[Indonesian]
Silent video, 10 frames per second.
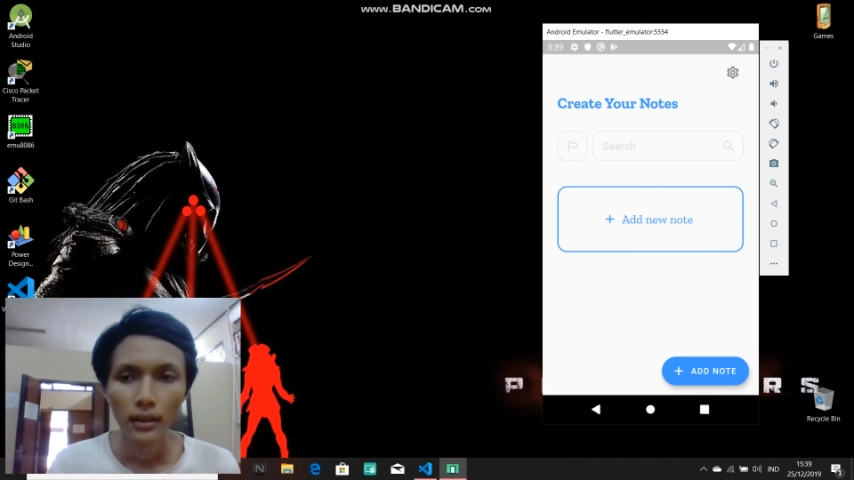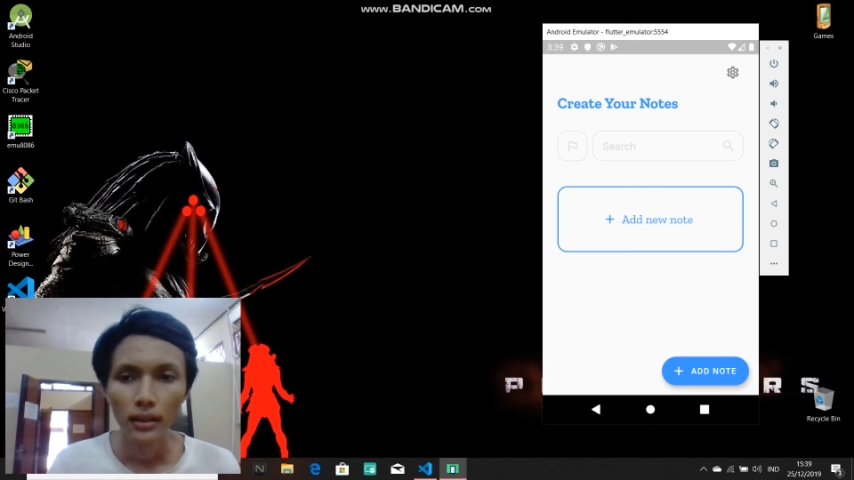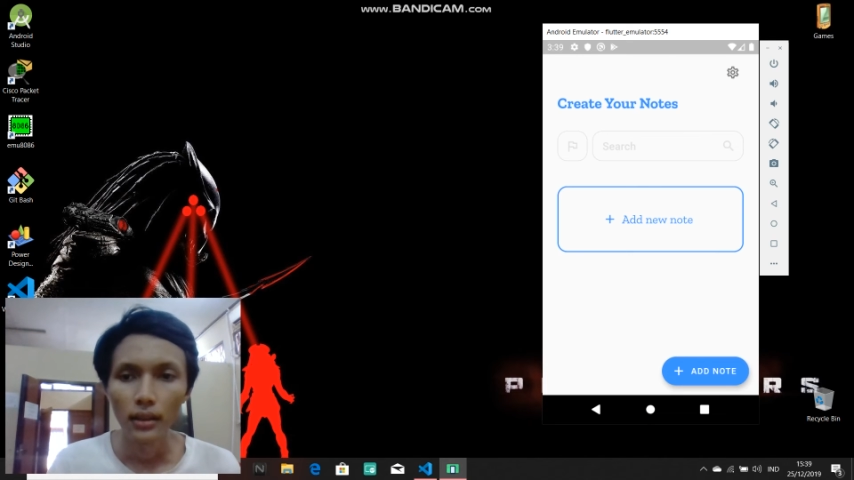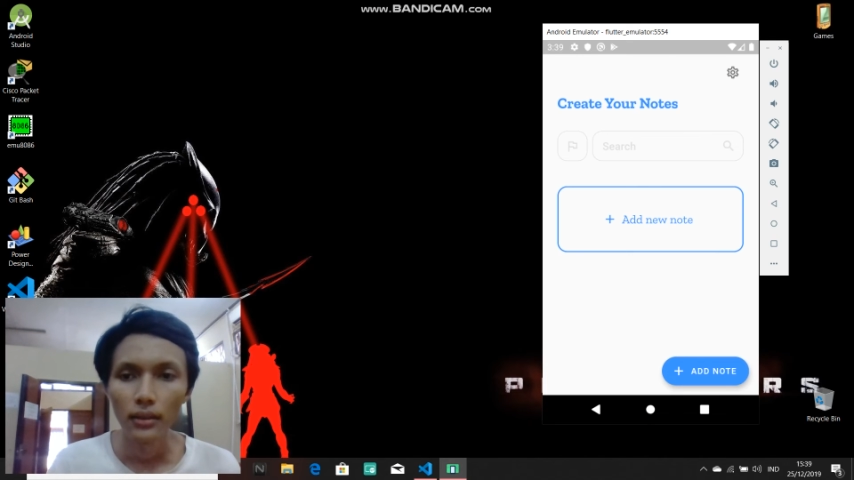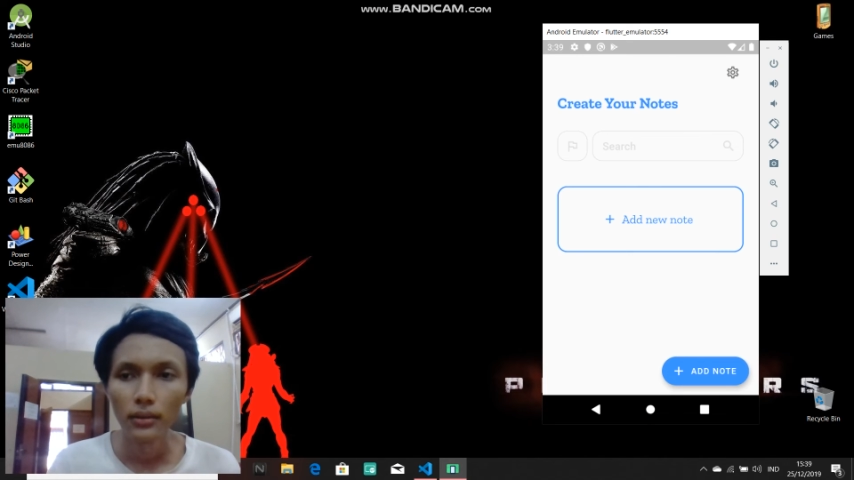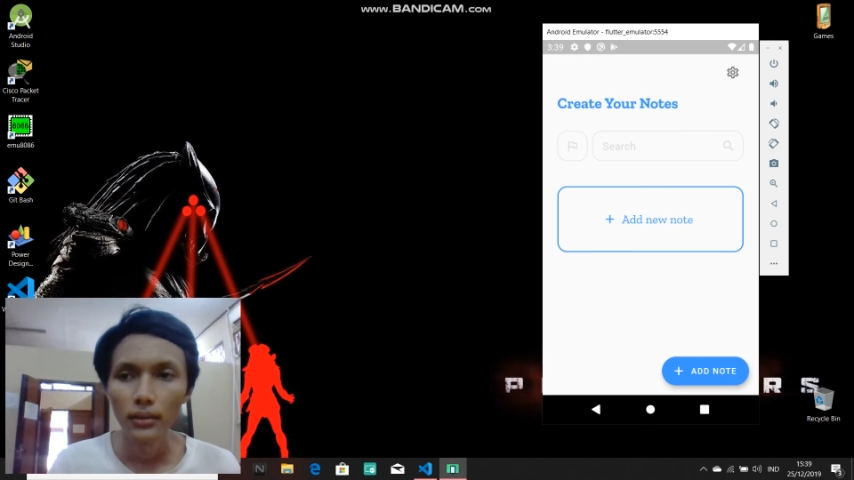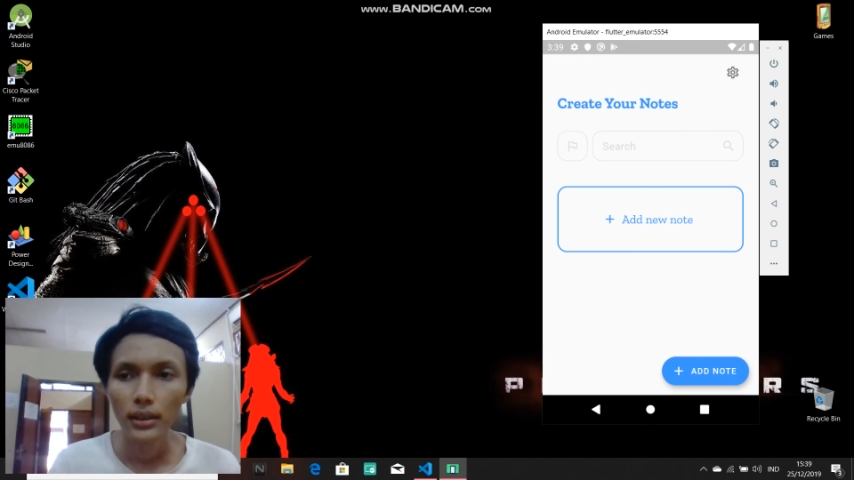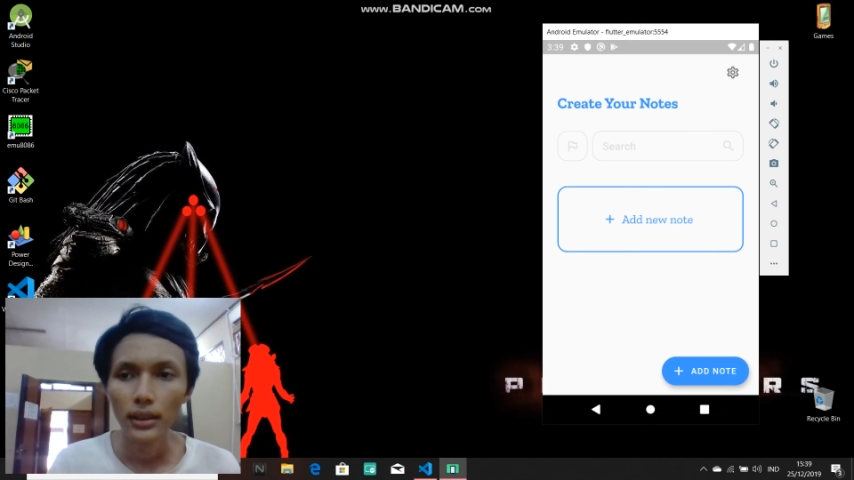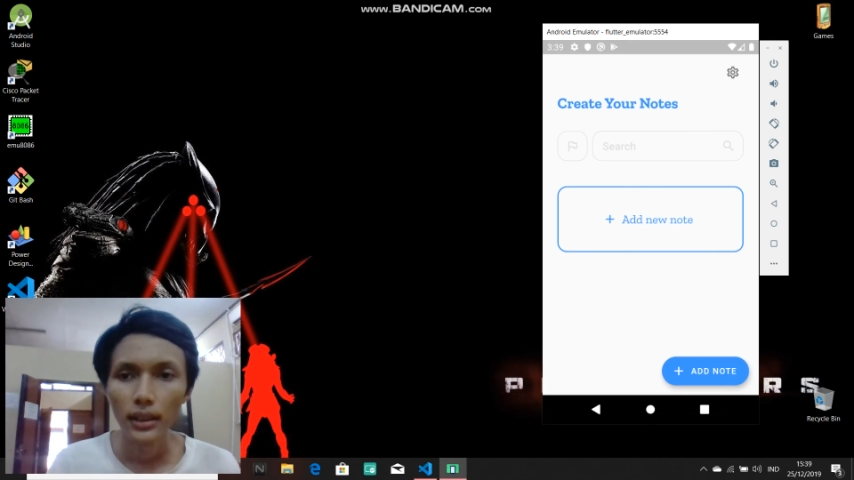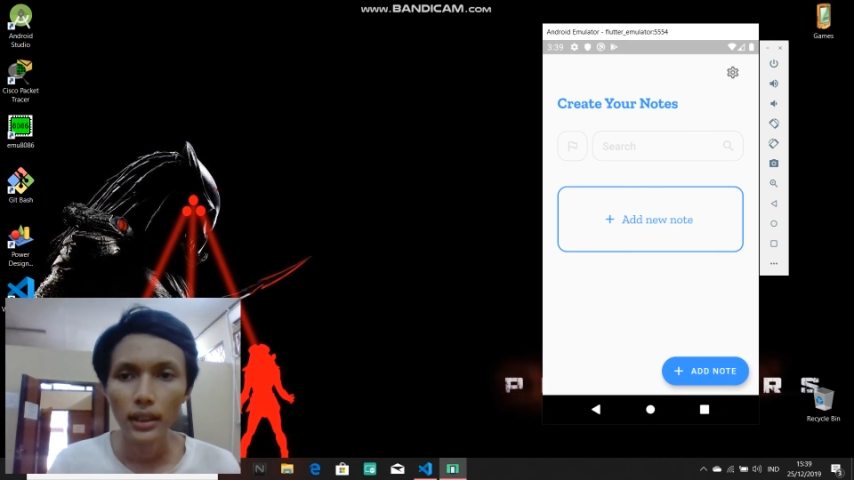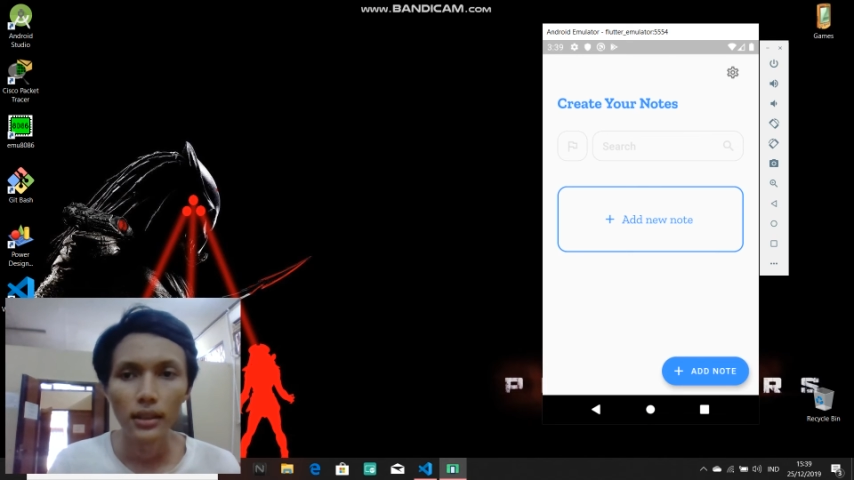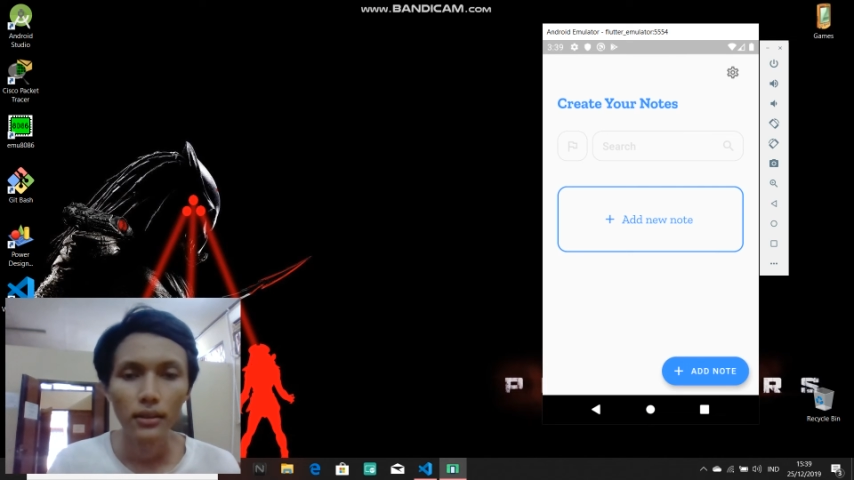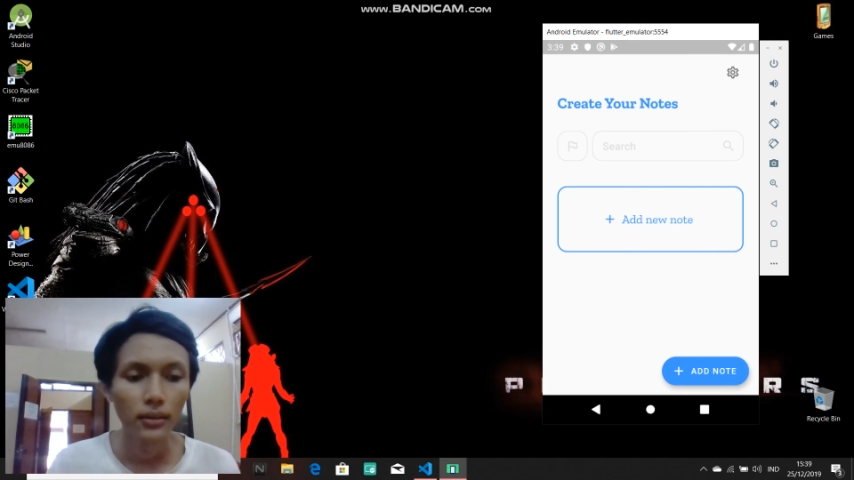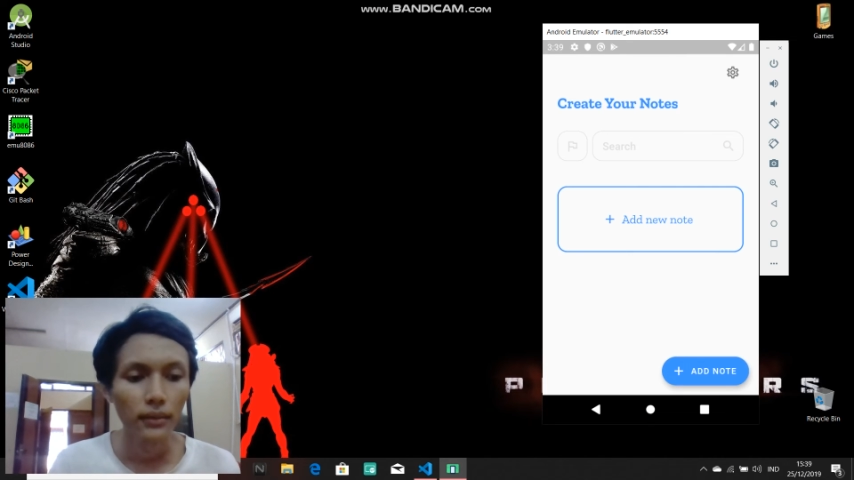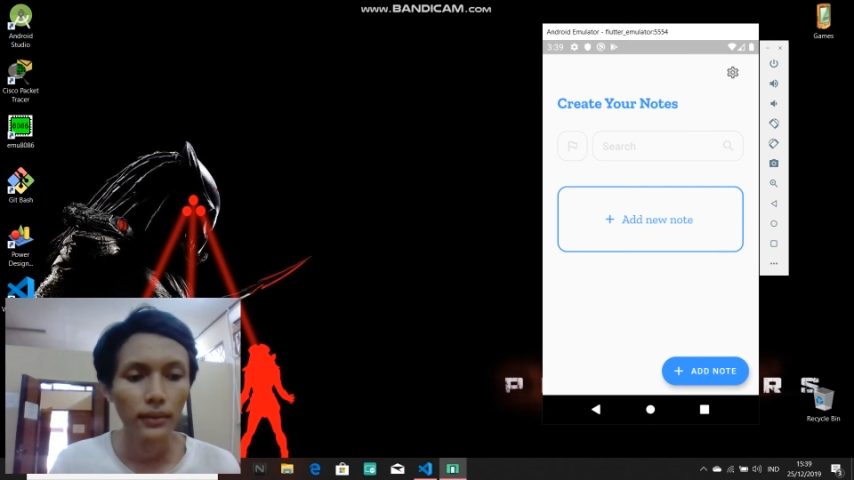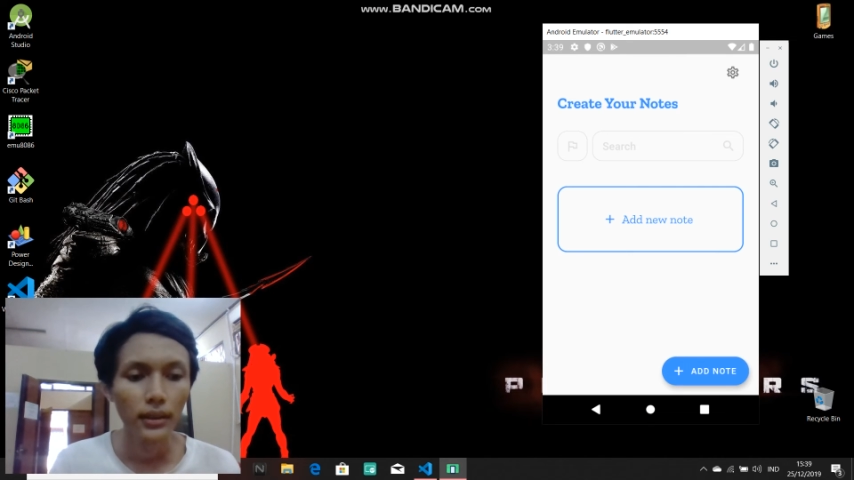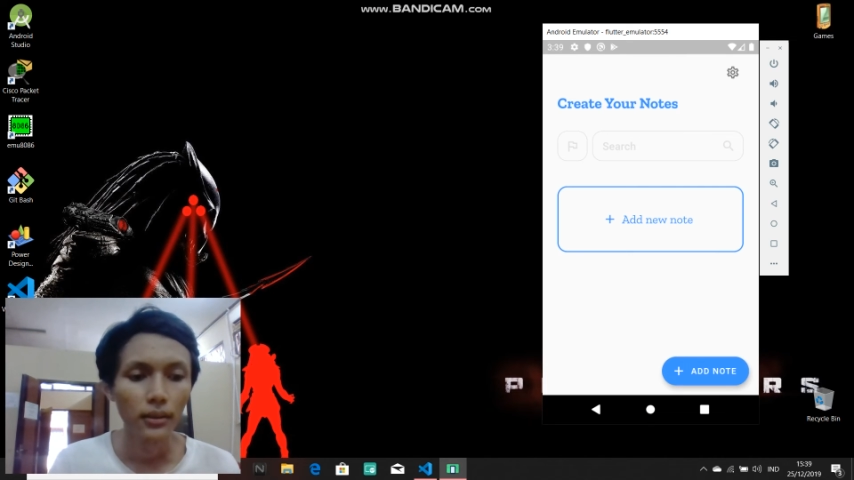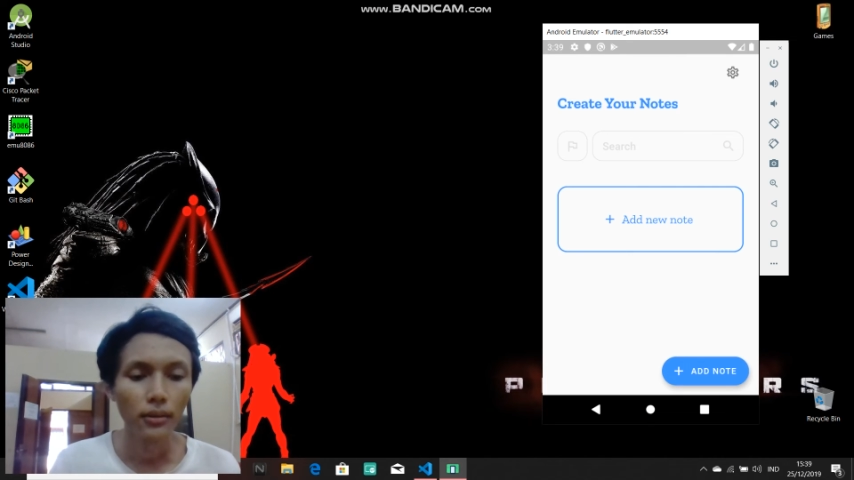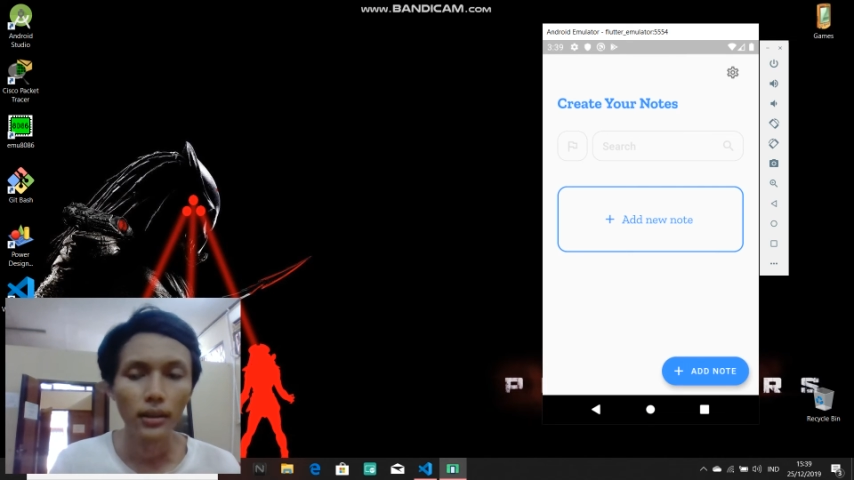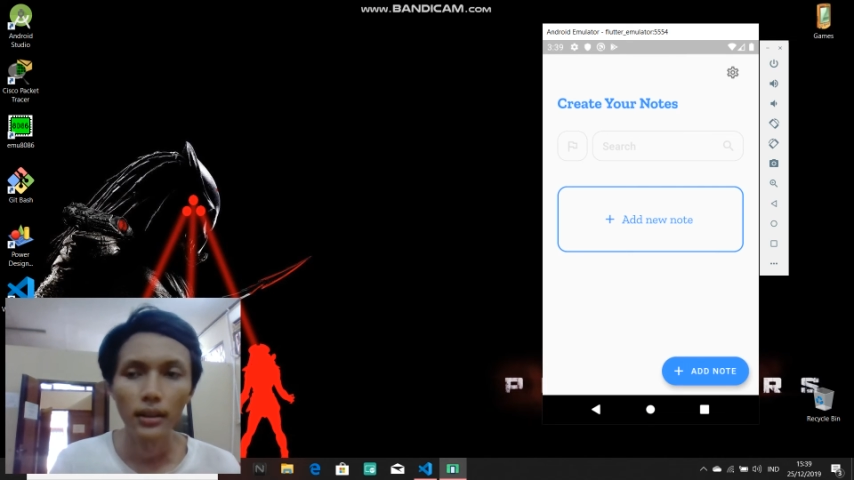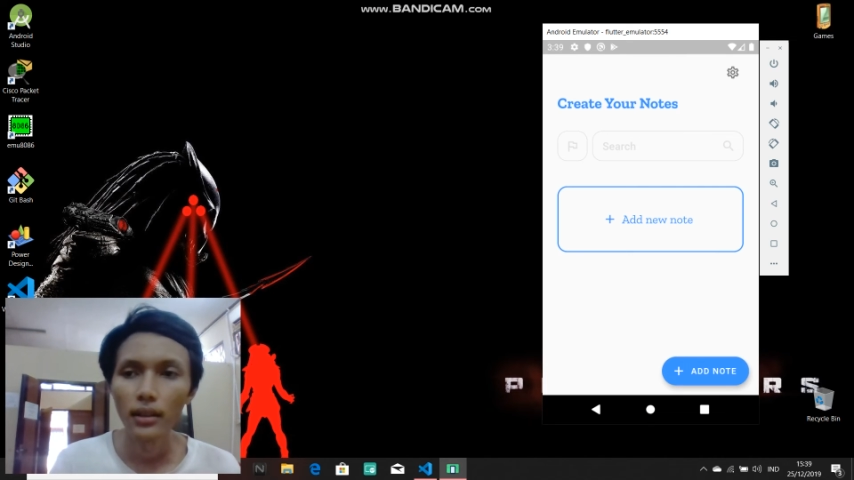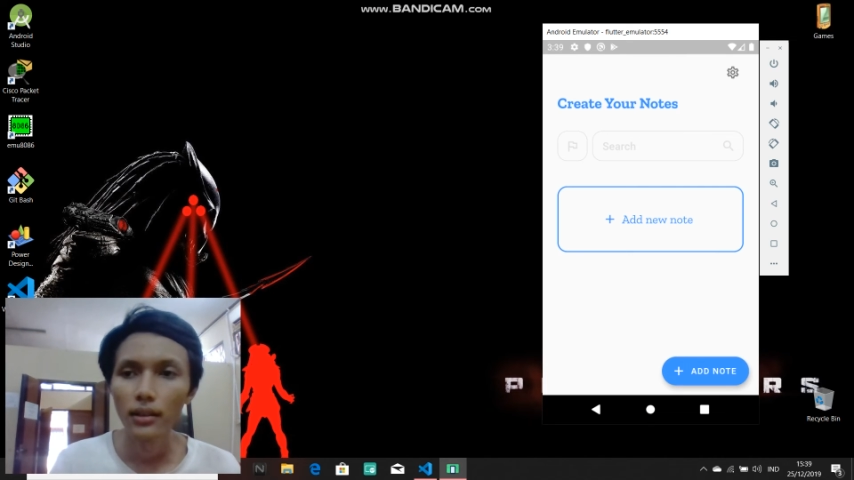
Lalu di sini ada juga fiturnya